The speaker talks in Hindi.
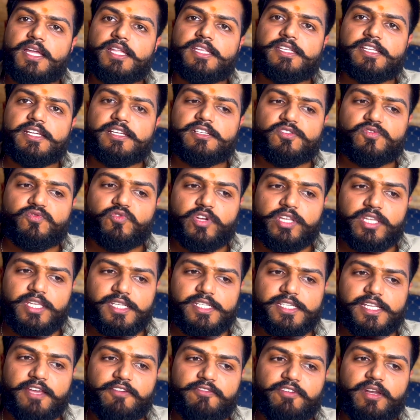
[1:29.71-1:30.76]

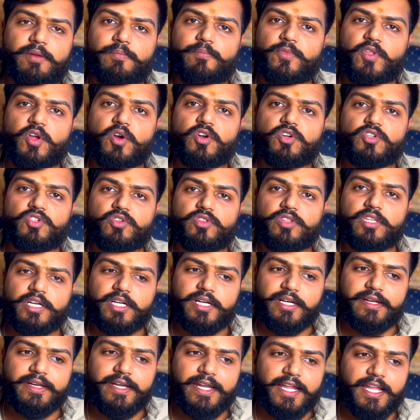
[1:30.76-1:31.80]
617 और जो
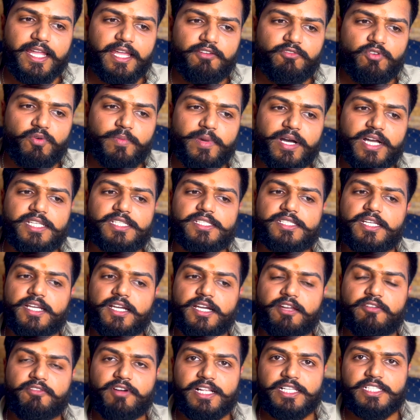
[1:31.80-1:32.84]
थर्ड रैंक है वो मानसी
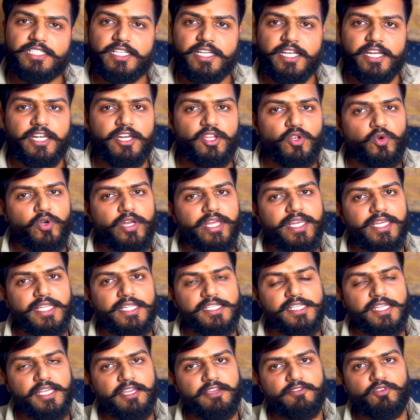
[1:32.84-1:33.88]
अग्रवाल जी है न्यू डेली
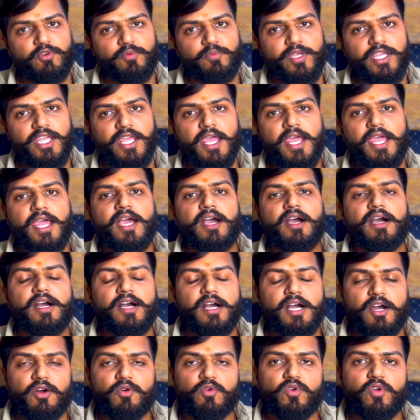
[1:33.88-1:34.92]
से है वो भी
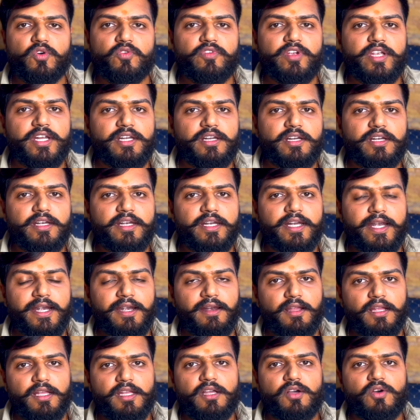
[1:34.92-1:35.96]
आउट ऑफ 800
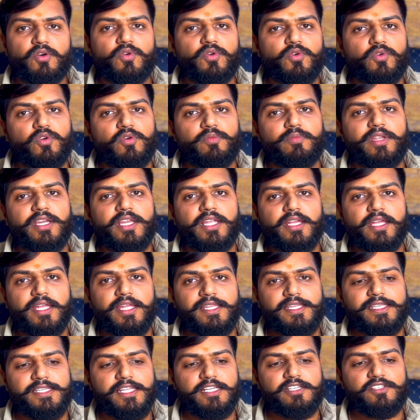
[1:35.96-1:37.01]
उनको मिले हैं
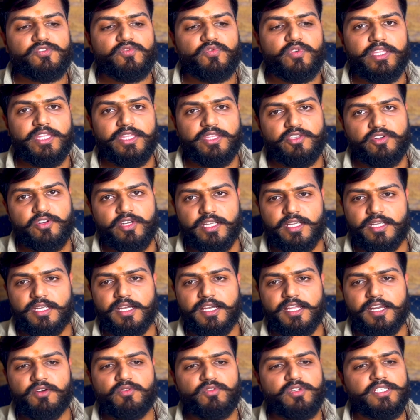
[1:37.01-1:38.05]
613
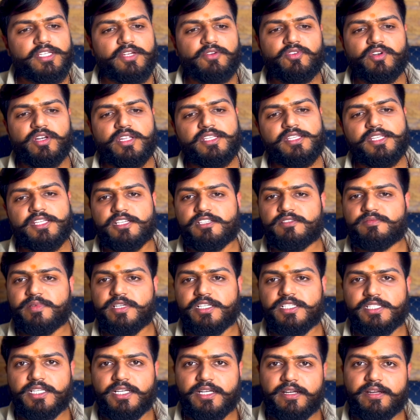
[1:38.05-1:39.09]
अराउंड 76
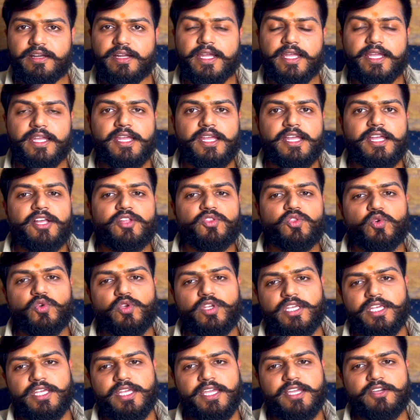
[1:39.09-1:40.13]
परसेंट रहा है तो
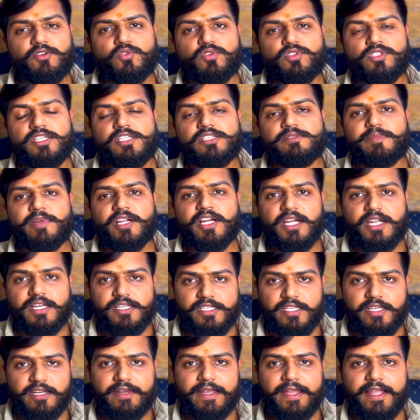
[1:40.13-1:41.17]
ये है कुछ इस प्रकार
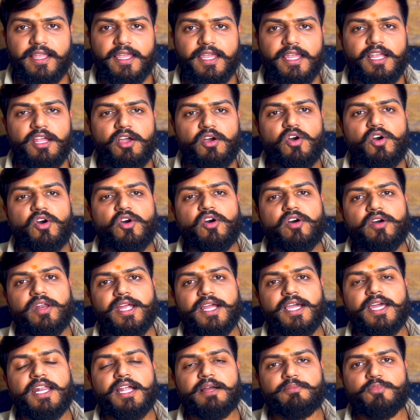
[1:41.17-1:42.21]
से रैंकिंग और
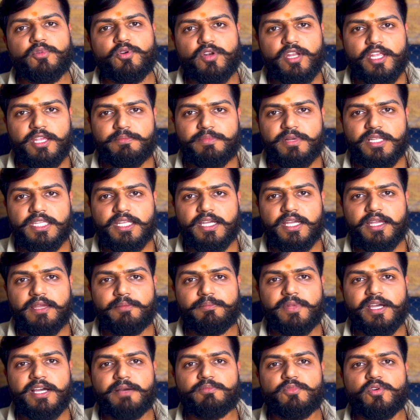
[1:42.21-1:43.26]
अगर आपको नहीं पता है
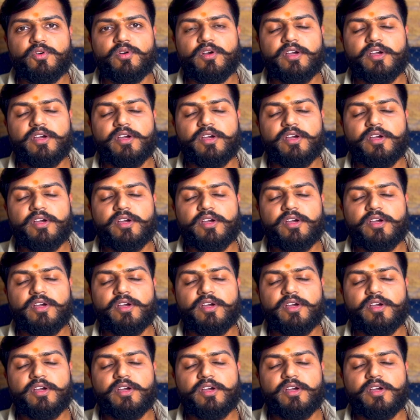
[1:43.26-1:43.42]
मैं आपको